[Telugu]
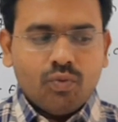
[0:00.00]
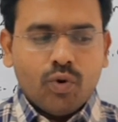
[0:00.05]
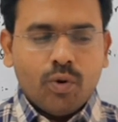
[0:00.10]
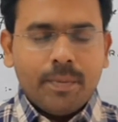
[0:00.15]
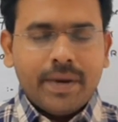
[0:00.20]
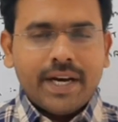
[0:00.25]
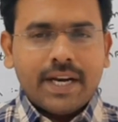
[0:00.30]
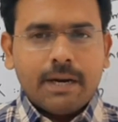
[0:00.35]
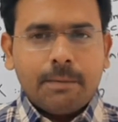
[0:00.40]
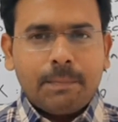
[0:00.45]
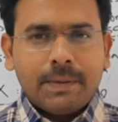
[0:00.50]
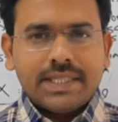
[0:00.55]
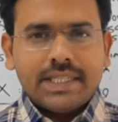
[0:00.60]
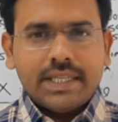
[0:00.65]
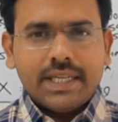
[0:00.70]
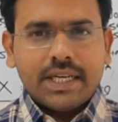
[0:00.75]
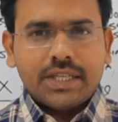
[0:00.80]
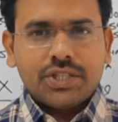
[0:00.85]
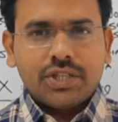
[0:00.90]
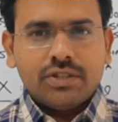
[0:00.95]
ఉమెన్
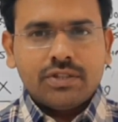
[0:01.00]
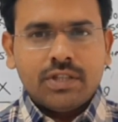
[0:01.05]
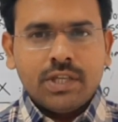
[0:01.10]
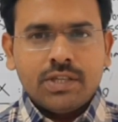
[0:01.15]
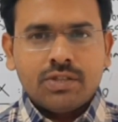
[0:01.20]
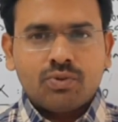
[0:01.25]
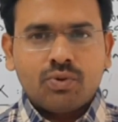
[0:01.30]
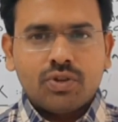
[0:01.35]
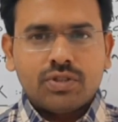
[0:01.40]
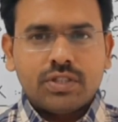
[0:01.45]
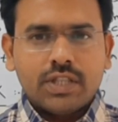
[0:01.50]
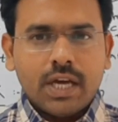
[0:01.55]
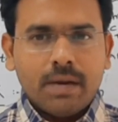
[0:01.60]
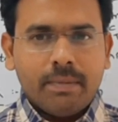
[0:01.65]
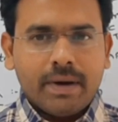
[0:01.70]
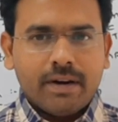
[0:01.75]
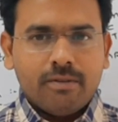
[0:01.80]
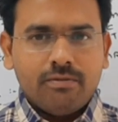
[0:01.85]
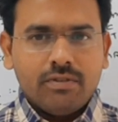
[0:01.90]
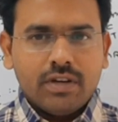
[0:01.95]
రిప్రజెంటేషన్ తీసుకొస్తే
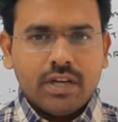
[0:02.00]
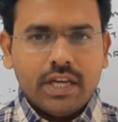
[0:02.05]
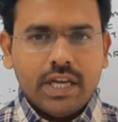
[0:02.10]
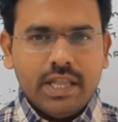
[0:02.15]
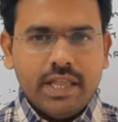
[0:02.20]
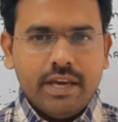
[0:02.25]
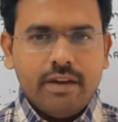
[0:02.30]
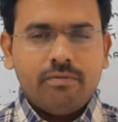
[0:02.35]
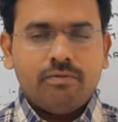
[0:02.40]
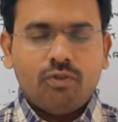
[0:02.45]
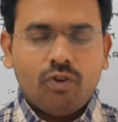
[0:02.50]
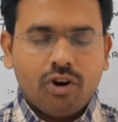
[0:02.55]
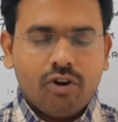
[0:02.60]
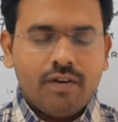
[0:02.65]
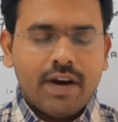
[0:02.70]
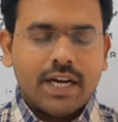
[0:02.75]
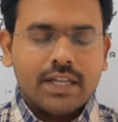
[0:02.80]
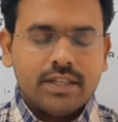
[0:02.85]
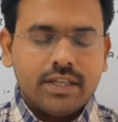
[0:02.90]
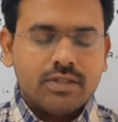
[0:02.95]
మనం ఇది
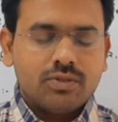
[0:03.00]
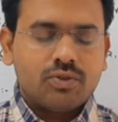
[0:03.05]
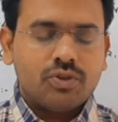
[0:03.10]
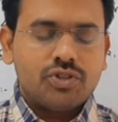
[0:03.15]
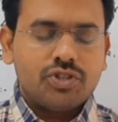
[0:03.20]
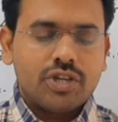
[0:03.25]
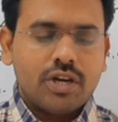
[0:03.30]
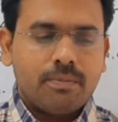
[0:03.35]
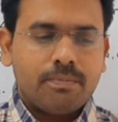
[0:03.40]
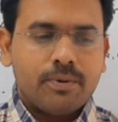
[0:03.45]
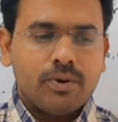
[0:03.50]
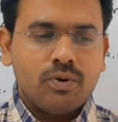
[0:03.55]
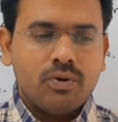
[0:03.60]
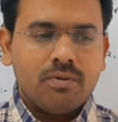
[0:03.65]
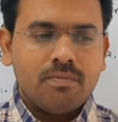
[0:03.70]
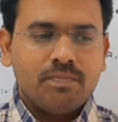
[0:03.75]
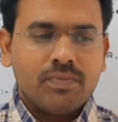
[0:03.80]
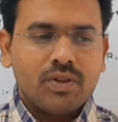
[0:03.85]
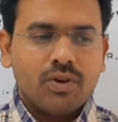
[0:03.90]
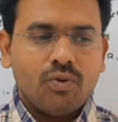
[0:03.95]
ఒకవేళ తీసుకొచ్చినప్పుడు
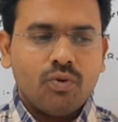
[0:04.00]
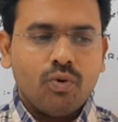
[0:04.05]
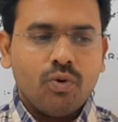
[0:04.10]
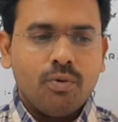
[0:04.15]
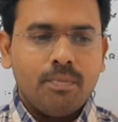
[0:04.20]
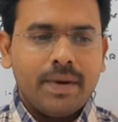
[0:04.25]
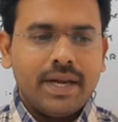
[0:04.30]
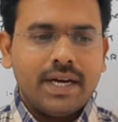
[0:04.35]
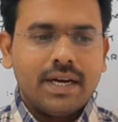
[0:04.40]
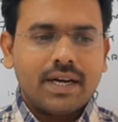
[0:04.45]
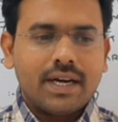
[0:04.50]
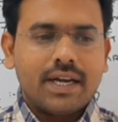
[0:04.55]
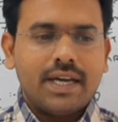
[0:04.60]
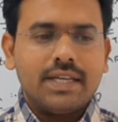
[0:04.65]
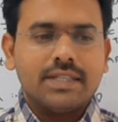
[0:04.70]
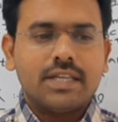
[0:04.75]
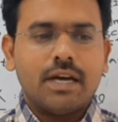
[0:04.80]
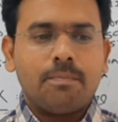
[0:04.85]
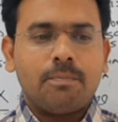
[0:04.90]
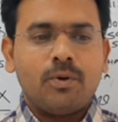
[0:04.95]

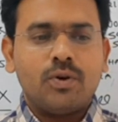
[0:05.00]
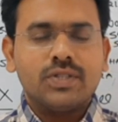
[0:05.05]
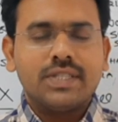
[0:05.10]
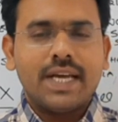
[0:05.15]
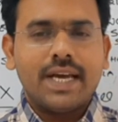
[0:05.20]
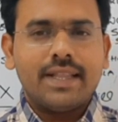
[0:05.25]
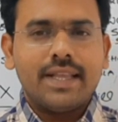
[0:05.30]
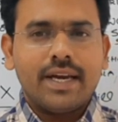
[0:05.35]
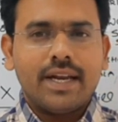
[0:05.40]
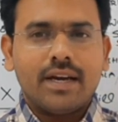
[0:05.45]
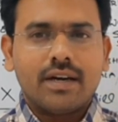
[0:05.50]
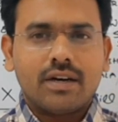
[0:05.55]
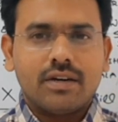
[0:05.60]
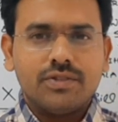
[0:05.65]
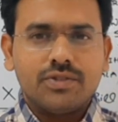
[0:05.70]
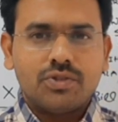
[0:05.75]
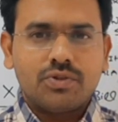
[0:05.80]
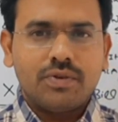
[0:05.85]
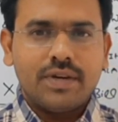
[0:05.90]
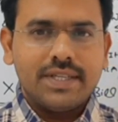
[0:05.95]
ఉమెన్కి సపోజ్ ఏదైనా
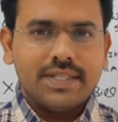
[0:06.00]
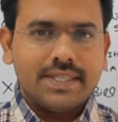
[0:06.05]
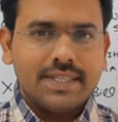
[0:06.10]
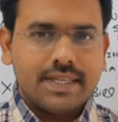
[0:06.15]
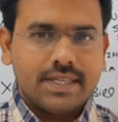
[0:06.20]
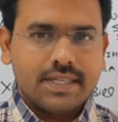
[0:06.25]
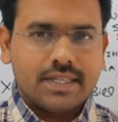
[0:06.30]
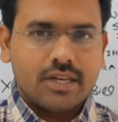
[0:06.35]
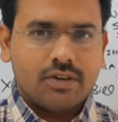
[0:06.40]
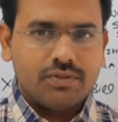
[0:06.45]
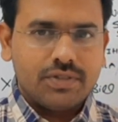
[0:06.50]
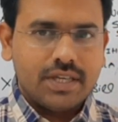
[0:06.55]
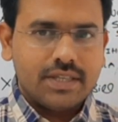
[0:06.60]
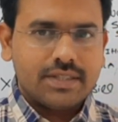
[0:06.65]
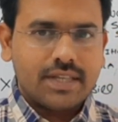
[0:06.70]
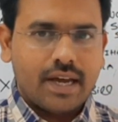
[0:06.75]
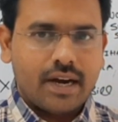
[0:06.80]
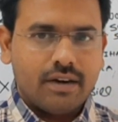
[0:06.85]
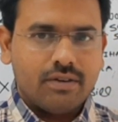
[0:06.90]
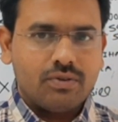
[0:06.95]
కాన్స్టిట్యుయెన్సీ రిజర్వ్
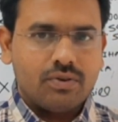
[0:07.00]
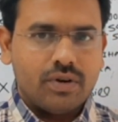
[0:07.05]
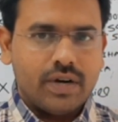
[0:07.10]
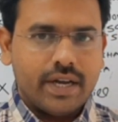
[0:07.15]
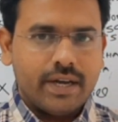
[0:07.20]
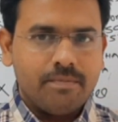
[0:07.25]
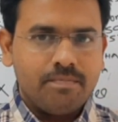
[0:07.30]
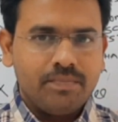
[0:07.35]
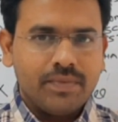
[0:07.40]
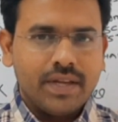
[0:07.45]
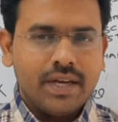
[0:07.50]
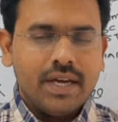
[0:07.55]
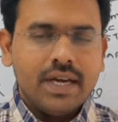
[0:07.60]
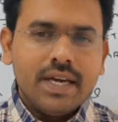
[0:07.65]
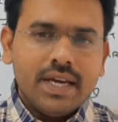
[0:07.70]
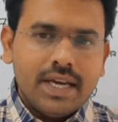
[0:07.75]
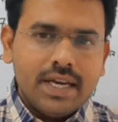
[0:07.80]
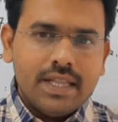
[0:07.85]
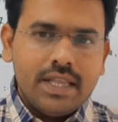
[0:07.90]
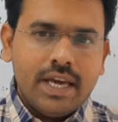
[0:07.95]
చేశారనుకోండి
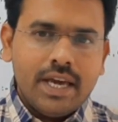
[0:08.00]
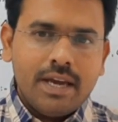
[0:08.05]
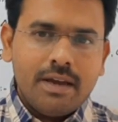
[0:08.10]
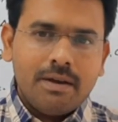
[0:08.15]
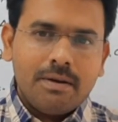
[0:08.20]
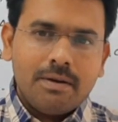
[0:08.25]
ఇది